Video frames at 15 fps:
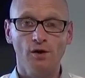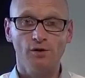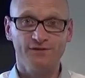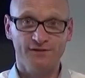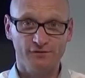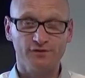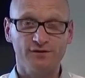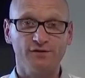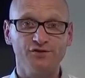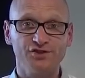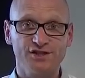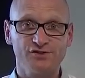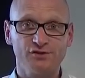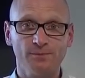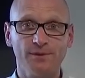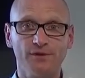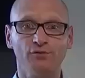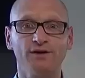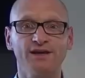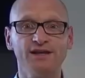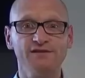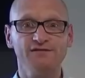euh, c'est ce temps de gestion
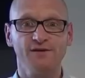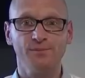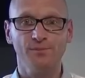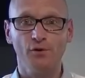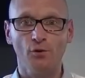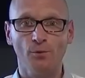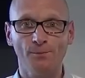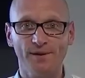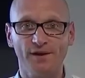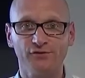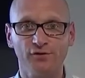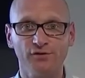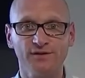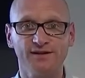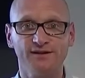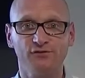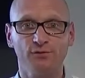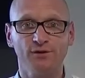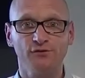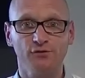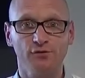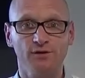pardon, qui fait peur aux personnes qui
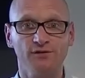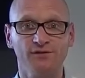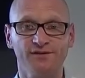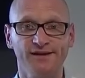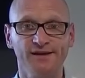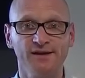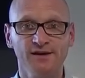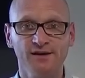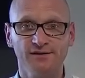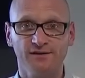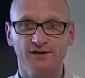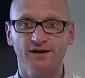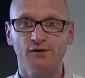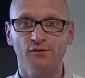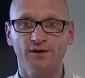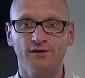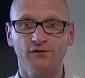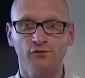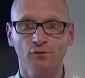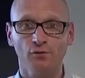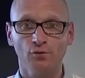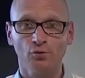souhaitent se lancer dans la
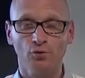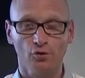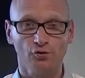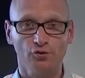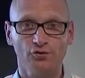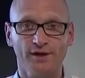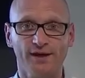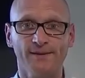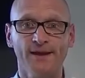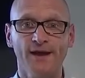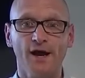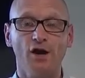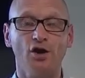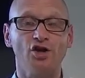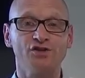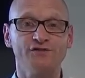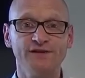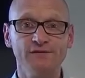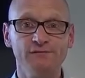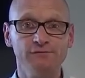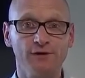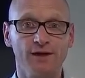location courte durée. Alors je
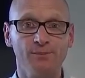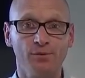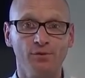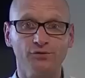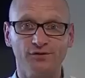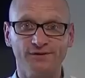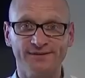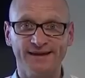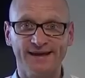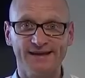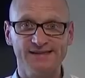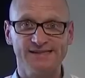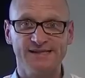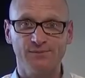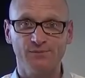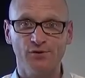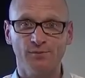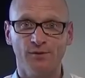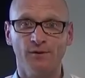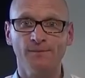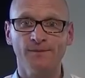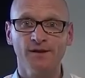vais vous répondre très
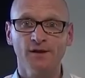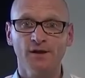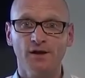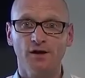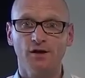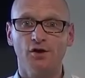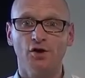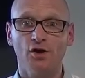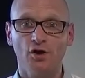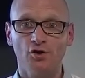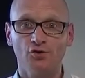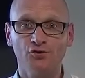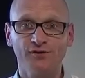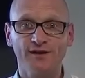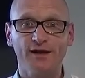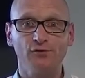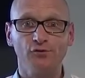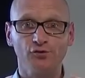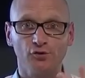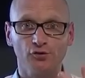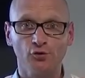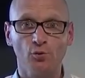simplement. Euh, jusqu'à
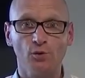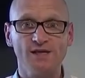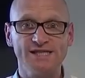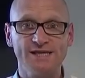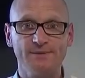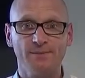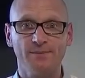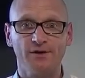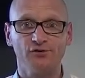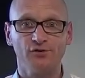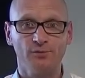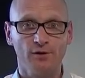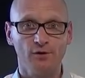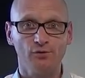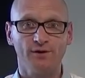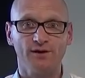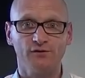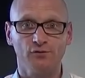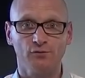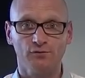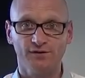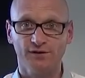notre troisième appartement en
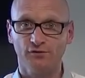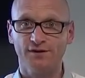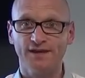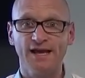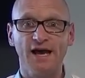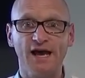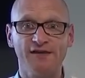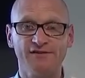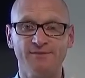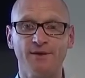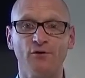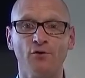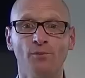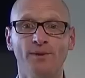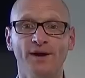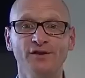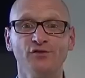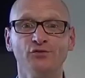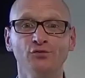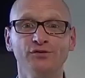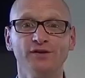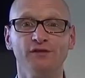location saisonnière, avec ma compagne,
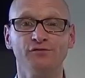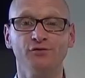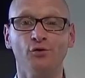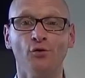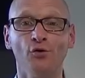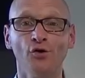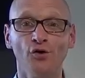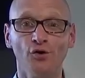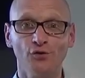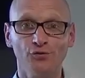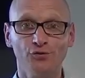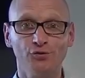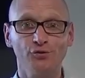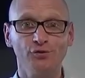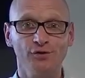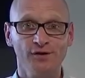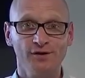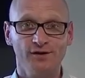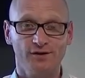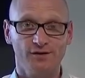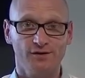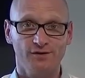nous avions deux
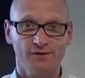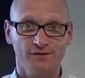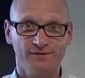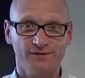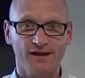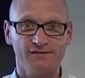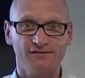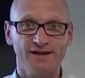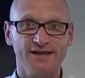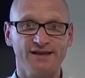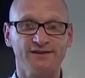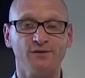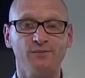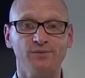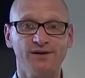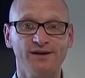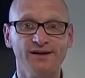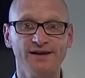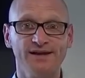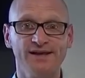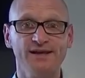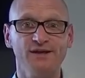euh, travail à temps
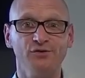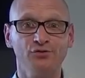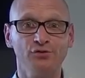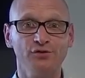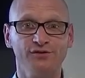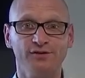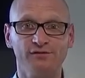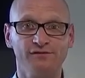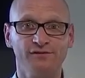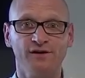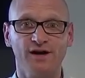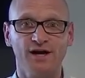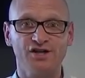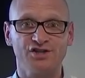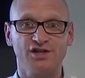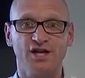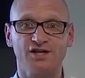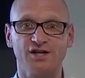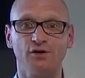plein et deux enfants à charge.